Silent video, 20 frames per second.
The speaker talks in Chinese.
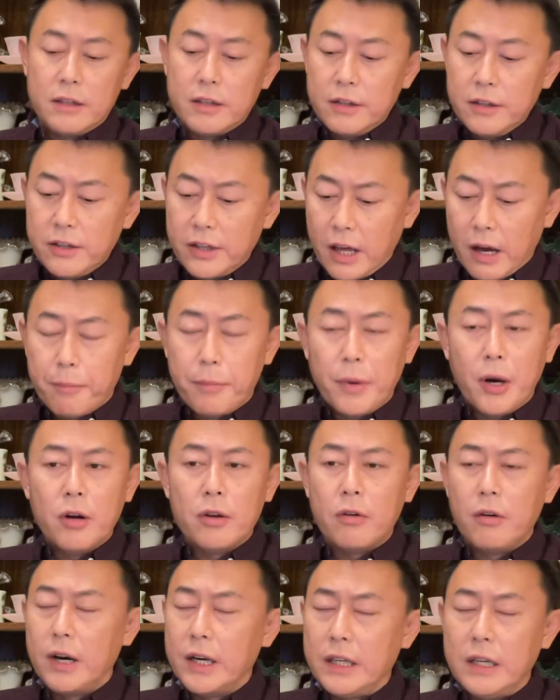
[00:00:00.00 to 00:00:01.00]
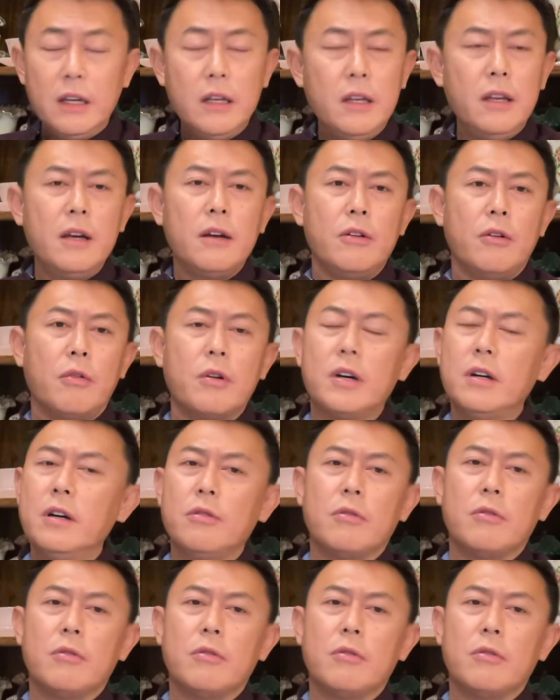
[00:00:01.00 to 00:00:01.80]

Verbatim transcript: 他想报的话，一定有各